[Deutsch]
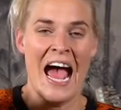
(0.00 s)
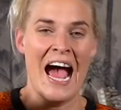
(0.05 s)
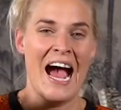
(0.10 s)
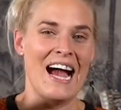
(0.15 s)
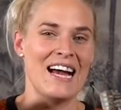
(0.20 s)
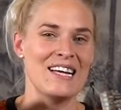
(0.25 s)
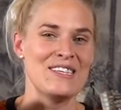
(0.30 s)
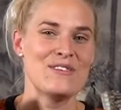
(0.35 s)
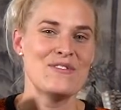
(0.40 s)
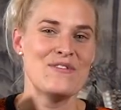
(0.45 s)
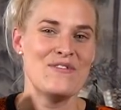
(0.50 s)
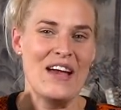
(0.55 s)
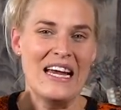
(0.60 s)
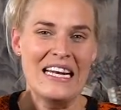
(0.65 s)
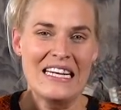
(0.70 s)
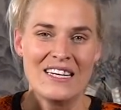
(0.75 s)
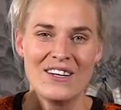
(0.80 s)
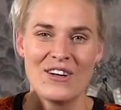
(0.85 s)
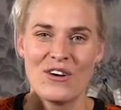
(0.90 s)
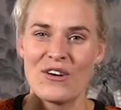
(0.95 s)
Also
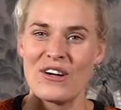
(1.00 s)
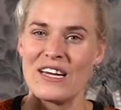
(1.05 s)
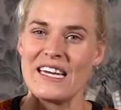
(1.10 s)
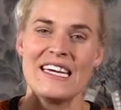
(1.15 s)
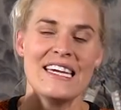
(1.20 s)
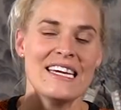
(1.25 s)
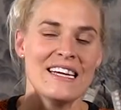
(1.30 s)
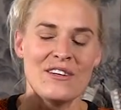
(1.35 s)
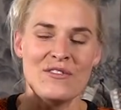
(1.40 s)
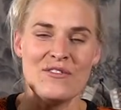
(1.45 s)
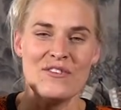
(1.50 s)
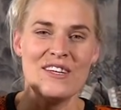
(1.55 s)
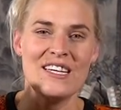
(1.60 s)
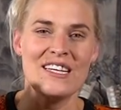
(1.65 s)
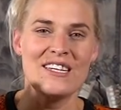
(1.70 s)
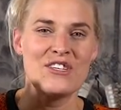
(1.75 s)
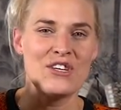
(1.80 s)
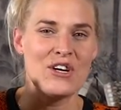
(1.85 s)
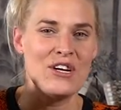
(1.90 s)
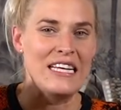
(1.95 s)
wenn ihr noch
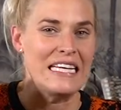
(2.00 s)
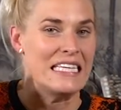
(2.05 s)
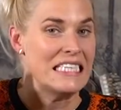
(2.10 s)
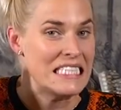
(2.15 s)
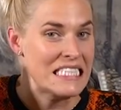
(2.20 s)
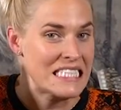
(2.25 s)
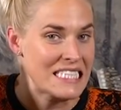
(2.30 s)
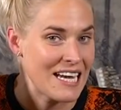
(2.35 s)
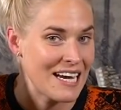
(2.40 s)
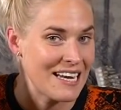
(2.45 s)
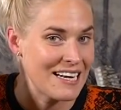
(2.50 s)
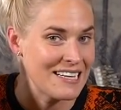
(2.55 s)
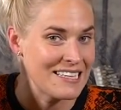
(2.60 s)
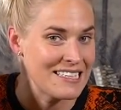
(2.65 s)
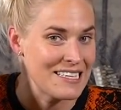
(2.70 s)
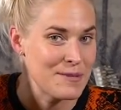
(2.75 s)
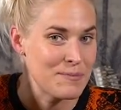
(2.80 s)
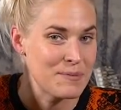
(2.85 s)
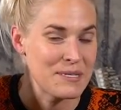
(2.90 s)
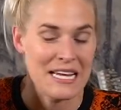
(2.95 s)
irgendwie tolle
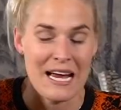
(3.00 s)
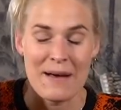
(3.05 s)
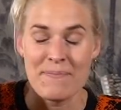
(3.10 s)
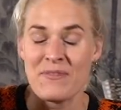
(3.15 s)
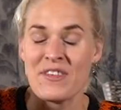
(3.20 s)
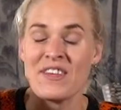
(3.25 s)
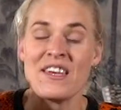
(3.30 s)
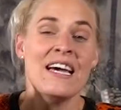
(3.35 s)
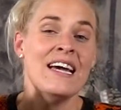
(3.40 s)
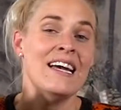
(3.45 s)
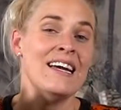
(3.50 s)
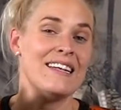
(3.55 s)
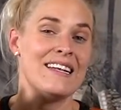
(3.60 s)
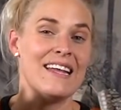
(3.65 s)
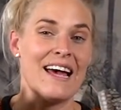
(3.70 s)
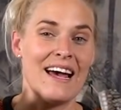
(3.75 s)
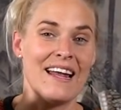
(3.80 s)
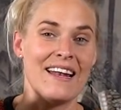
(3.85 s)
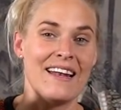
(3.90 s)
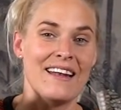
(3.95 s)
Insider-Tipps habt,
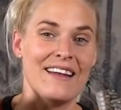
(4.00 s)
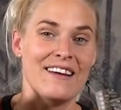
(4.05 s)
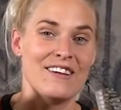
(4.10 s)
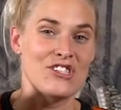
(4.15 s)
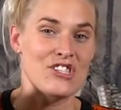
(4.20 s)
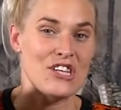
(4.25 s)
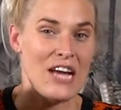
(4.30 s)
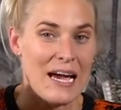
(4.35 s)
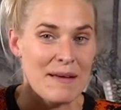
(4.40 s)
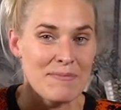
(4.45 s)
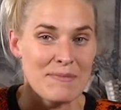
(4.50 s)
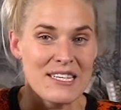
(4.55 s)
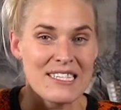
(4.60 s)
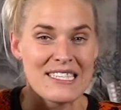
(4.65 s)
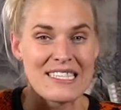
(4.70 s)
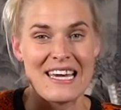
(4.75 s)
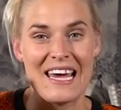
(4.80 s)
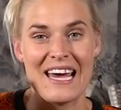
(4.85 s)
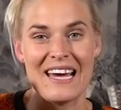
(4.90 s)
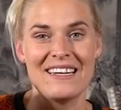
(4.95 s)
dann äh, schreibt
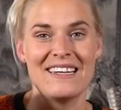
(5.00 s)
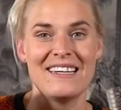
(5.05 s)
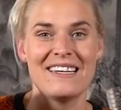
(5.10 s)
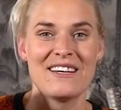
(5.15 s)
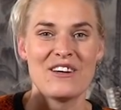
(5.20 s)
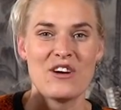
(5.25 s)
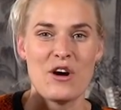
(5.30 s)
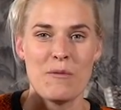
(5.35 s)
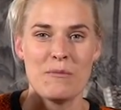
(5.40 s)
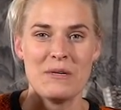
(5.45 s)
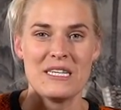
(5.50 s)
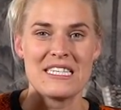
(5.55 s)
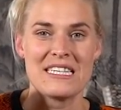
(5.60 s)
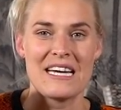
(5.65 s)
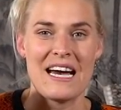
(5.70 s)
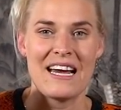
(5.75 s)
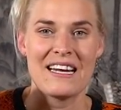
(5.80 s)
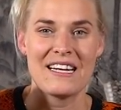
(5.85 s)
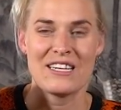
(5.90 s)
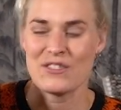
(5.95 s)
das gerne in den
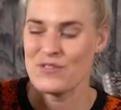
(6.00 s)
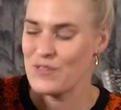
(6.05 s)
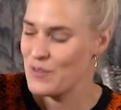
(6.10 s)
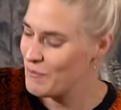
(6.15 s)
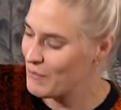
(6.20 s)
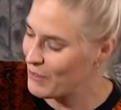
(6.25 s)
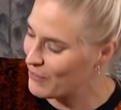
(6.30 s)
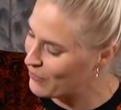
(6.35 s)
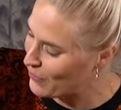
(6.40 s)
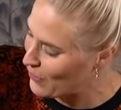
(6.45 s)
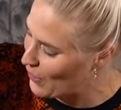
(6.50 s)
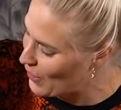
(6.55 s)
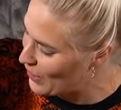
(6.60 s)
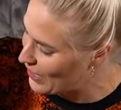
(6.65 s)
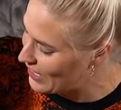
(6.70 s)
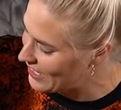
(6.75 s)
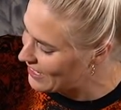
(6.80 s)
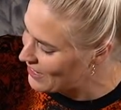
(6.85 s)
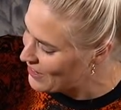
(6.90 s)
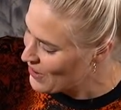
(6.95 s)
Kommentaren. Das würde mich
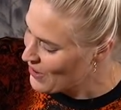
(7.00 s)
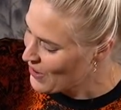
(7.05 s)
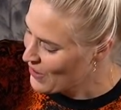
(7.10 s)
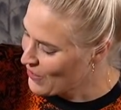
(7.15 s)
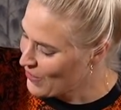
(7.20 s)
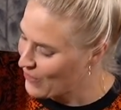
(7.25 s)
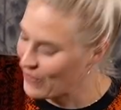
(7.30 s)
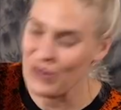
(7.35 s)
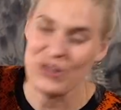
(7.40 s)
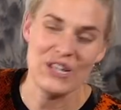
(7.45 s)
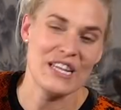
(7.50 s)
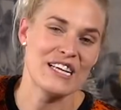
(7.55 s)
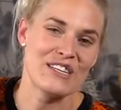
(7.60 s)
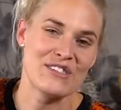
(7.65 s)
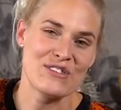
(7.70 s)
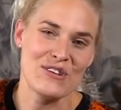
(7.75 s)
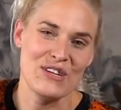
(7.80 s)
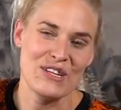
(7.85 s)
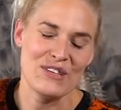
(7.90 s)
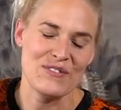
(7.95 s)
freuen und
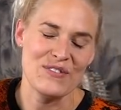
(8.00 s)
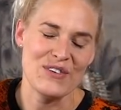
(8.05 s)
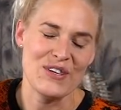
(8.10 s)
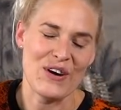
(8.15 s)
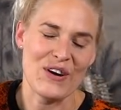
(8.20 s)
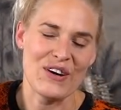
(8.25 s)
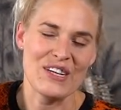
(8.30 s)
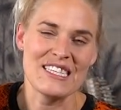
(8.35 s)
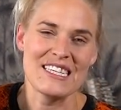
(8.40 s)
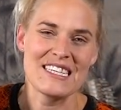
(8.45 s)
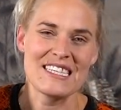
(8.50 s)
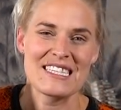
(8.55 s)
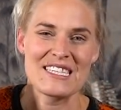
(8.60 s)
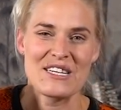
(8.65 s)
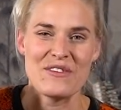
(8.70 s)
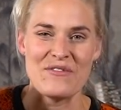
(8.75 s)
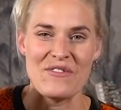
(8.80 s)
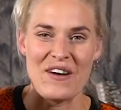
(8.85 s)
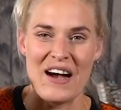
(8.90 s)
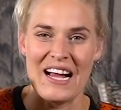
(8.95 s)
natürlich, wie euch das
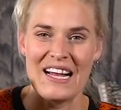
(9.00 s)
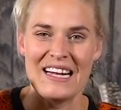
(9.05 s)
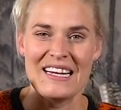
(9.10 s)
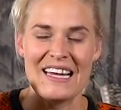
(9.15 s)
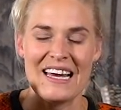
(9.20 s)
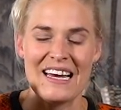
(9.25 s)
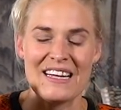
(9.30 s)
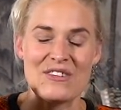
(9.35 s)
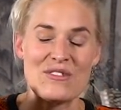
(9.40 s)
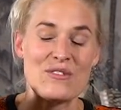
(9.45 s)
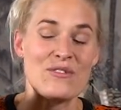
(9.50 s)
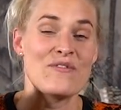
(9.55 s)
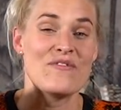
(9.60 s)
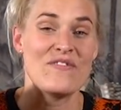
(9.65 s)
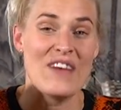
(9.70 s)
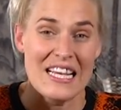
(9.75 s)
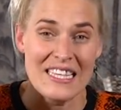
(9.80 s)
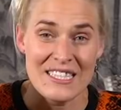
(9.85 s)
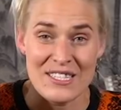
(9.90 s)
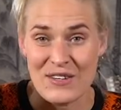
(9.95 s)
gefallen hat. Und
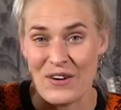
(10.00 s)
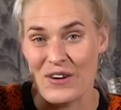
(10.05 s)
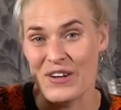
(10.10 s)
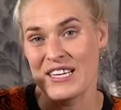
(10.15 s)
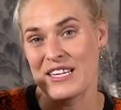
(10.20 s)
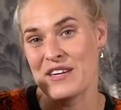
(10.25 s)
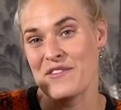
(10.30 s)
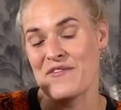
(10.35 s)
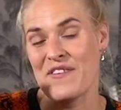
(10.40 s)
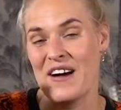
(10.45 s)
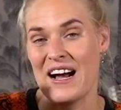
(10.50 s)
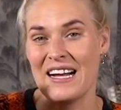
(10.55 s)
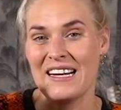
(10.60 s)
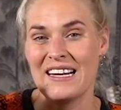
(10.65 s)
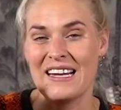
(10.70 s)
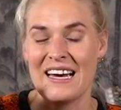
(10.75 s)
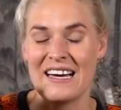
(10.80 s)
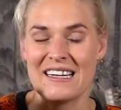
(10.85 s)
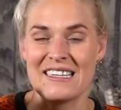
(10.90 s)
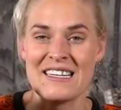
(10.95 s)
wenn es euch
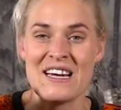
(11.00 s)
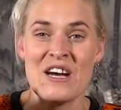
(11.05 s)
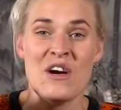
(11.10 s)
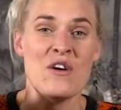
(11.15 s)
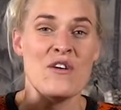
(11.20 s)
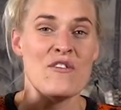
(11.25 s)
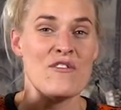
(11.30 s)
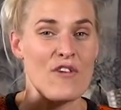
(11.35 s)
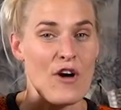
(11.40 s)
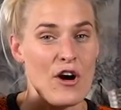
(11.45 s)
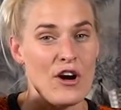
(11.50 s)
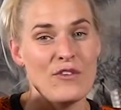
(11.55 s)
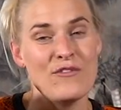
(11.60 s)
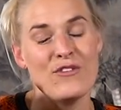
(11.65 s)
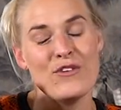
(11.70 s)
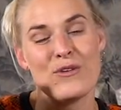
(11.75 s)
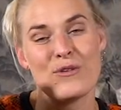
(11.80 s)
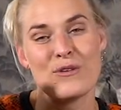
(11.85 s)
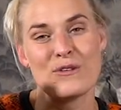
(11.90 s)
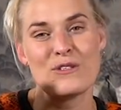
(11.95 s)
gefallen hat, freuen
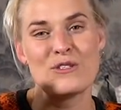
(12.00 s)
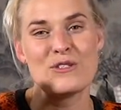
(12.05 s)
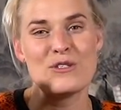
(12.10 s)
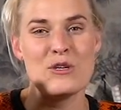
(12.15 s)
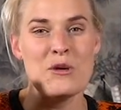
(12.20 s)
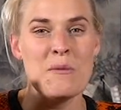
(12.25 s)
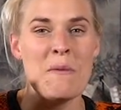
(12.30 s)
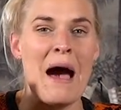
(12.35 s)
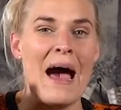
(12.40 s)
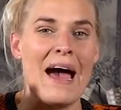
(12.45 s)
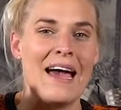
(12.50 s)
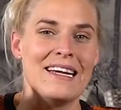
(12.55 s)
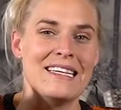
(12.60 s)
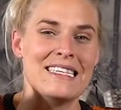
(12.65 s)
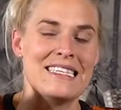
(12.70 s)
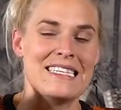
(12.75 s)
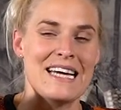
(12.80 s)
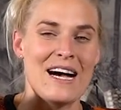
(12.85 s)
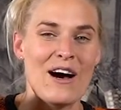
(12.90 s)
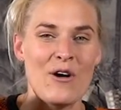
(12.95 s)
wir uns über
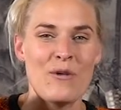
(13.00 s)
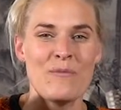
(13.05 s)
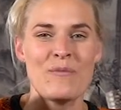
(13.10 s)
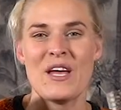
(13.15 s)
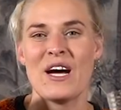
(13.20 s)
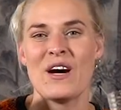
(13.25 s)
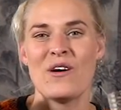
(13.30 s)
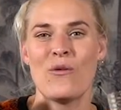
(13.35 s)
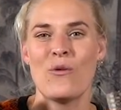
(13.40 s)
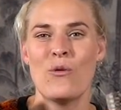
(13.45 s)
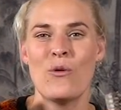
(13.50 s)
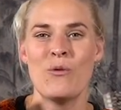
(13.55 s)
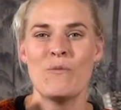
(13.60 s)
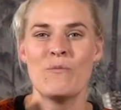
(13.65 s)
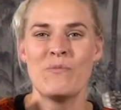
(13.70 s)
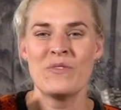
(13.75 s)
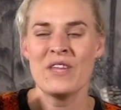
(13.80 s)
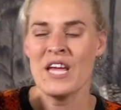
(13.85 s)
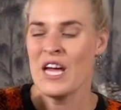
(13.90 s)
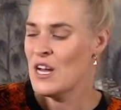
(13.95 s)
einen Daumen nach
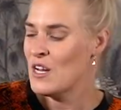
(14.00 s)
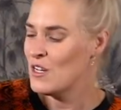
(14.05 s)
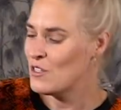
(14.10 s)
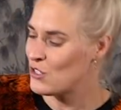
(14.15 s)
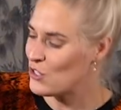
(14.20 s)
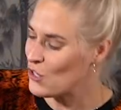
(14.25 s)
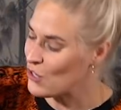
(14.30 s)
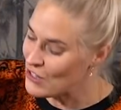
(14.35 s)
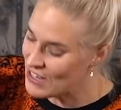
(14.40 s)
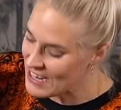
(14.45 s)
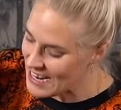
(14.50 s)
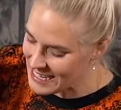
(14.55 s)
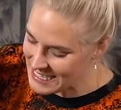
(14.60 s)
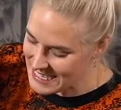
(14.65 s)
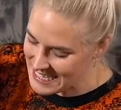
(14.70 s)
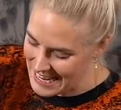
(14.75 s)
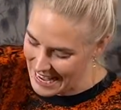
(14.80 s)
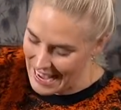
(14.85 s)
oben. Schön, dass